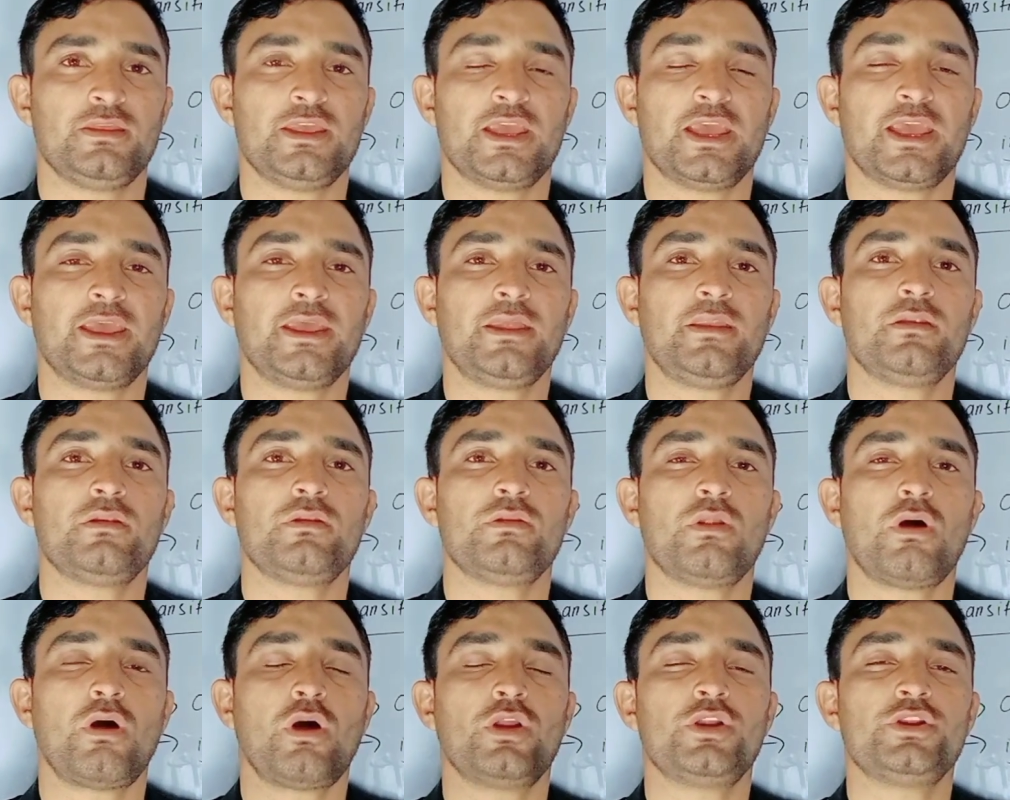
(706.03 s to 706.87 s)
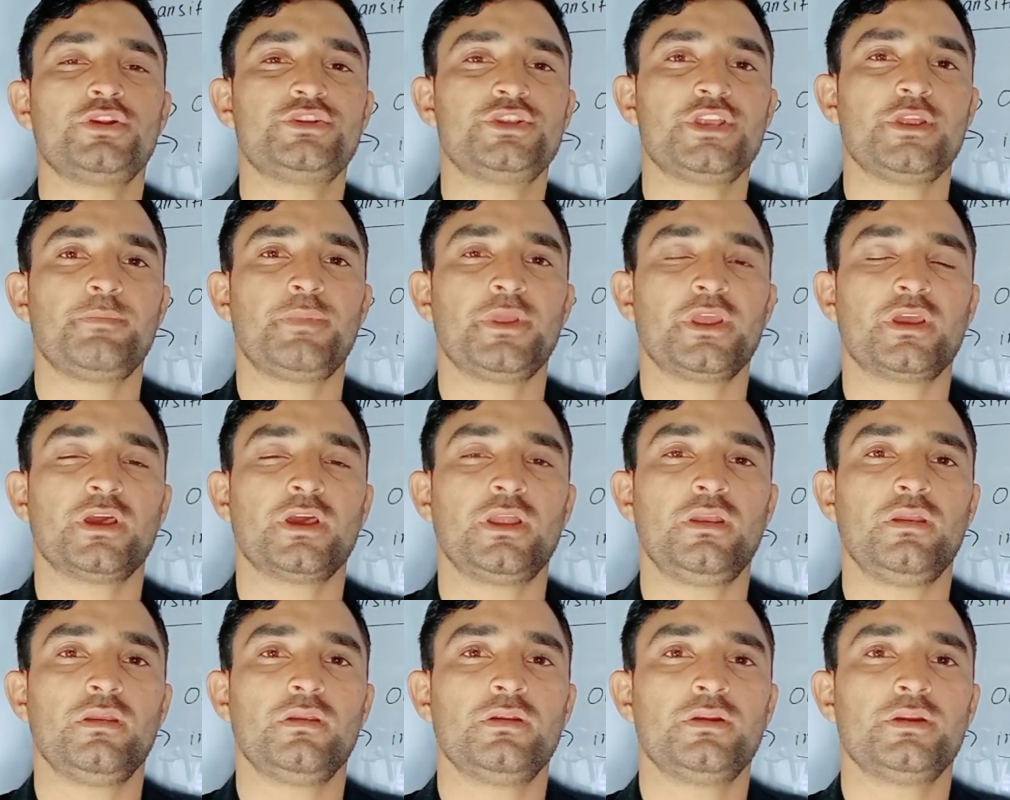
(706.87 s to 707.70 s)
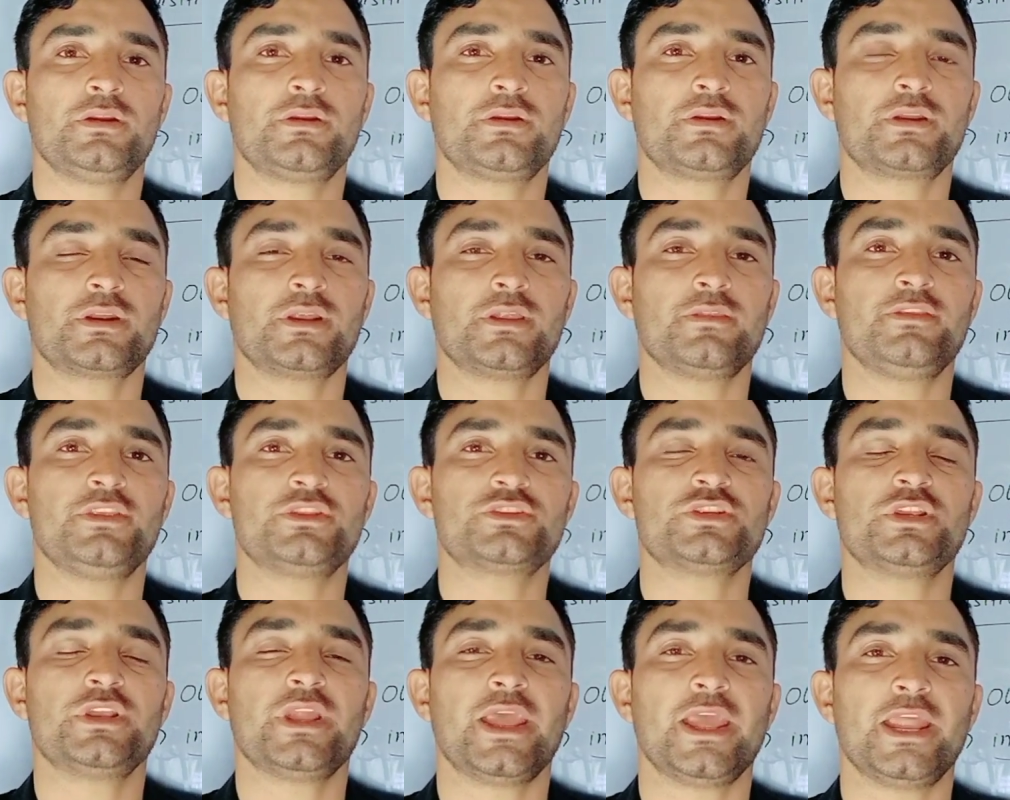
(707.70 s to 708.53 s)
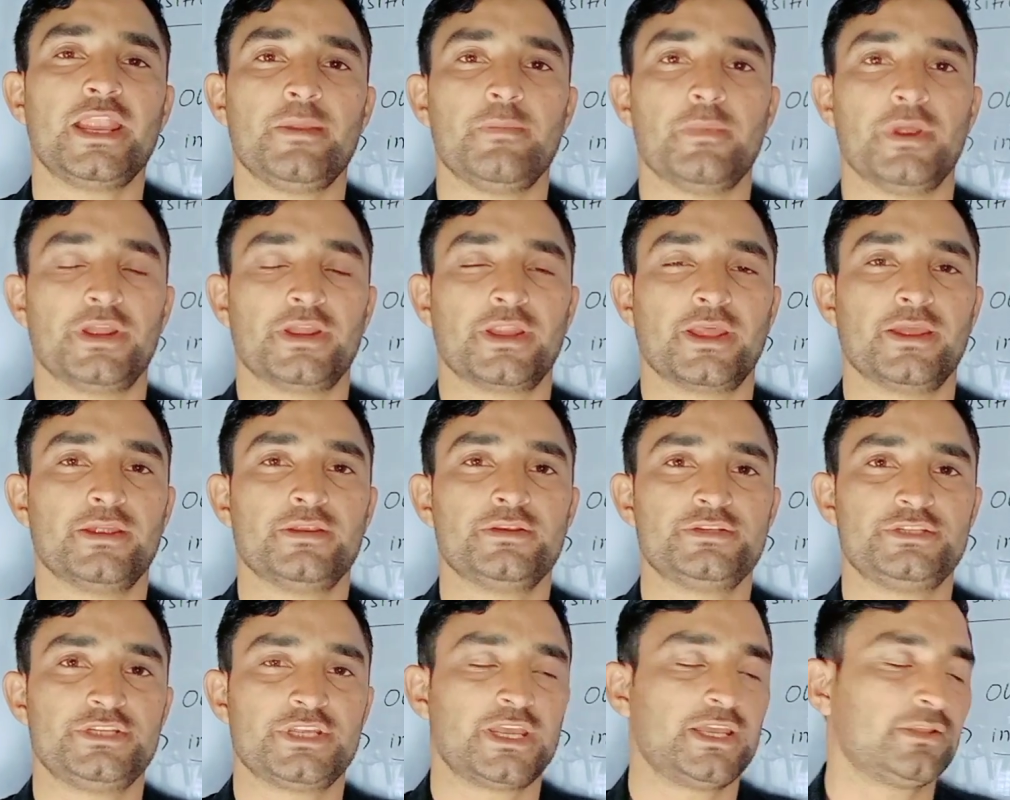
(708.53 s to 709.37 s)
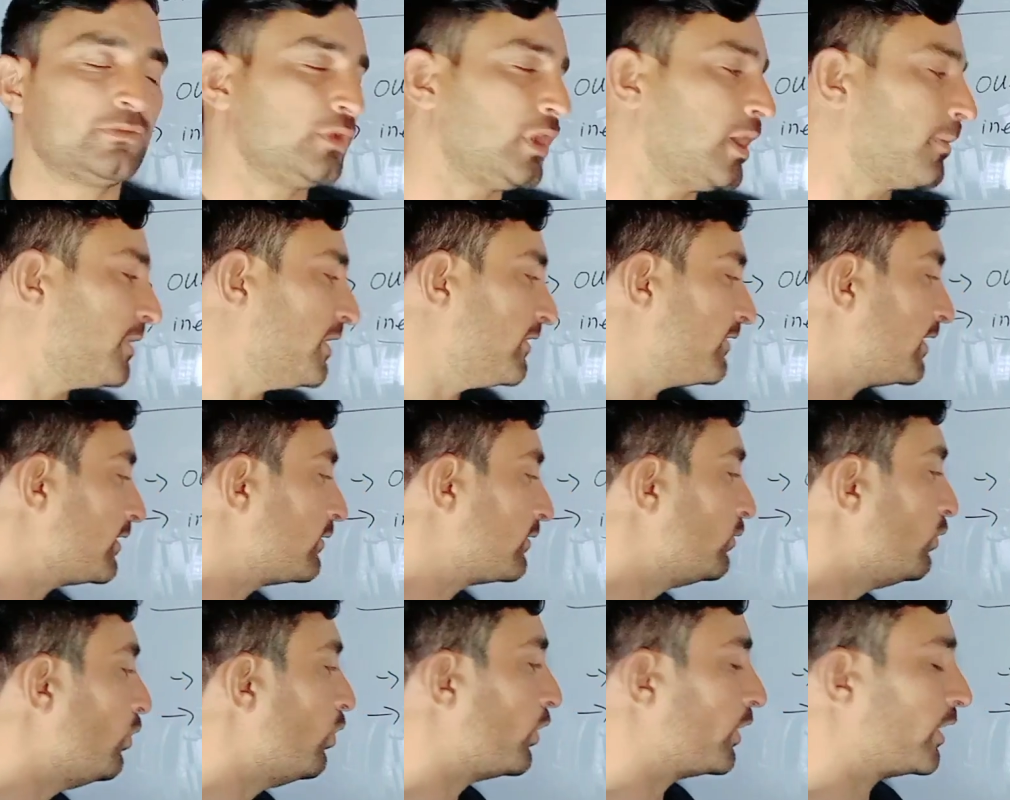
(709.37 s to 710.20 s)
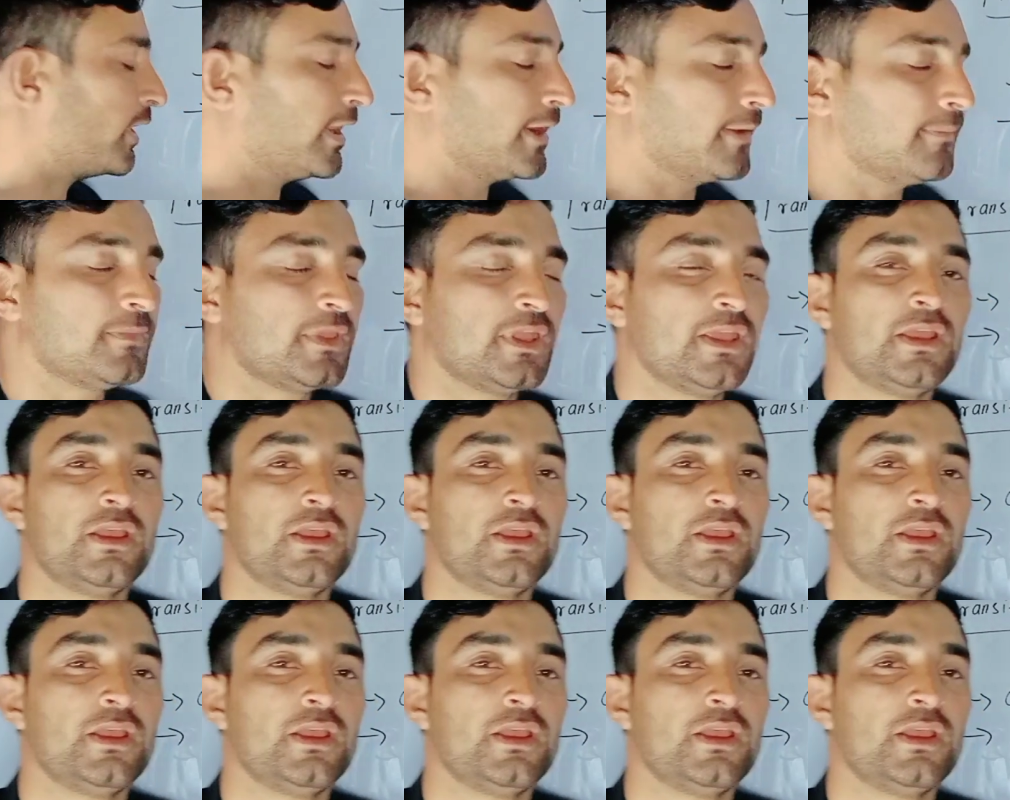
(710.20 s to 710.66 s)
ये नॉन टिपिकल ट्रांजिशन एलिमेंट है ठीक है तो ये अपने साथ नोट करें